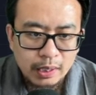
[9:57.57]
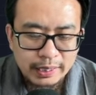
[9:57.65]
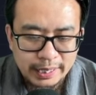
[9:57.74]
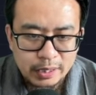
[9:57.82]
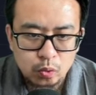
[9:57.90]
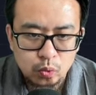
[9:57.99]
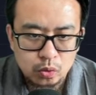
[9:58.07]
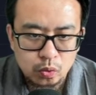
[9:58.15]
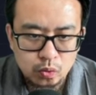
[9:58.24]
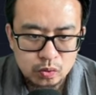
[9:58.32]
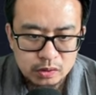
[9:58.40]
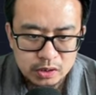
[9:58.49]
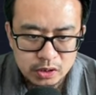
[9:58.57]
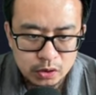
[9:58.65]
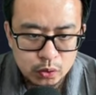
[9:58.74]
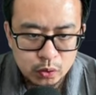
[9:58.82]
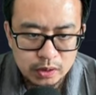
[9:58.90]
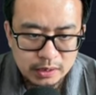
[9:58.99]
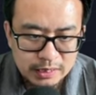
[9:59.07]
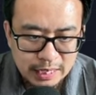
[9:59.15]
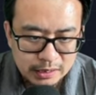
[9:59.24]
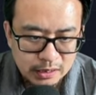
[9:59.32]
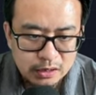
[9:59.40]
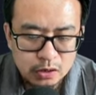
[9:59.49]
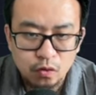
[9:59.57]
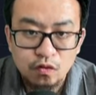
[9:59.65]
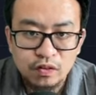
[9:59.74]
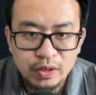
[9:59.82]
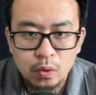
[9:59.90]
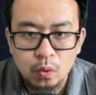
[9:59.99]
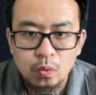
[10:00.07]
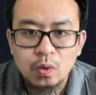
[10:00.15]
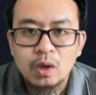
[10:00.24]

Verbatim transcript: 给股东持续的产生这种分红，